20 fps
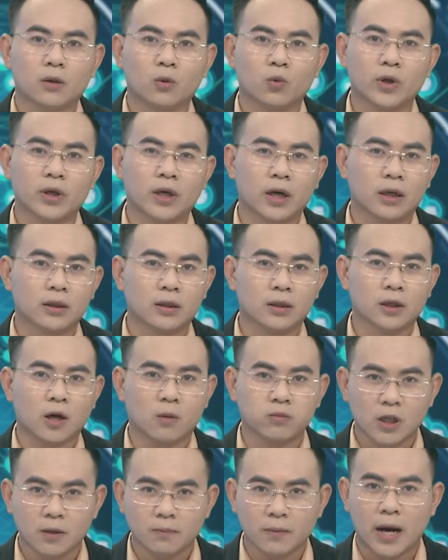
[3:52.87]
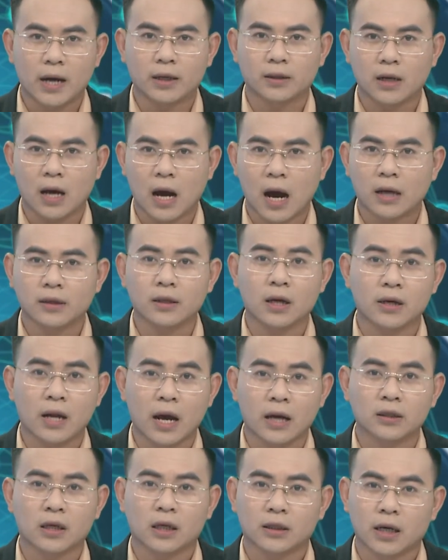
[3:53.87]
nguy cơ từ không gian mạng đã và
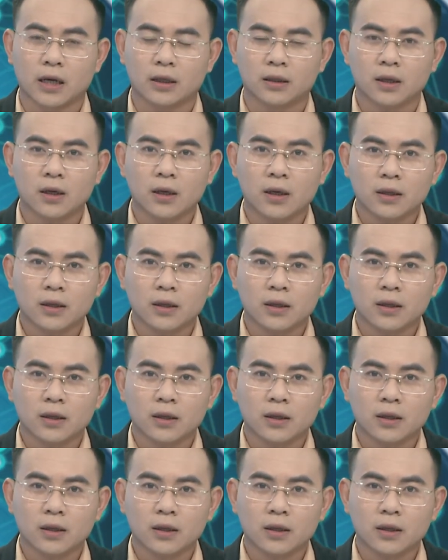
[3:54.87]
đang gia tăng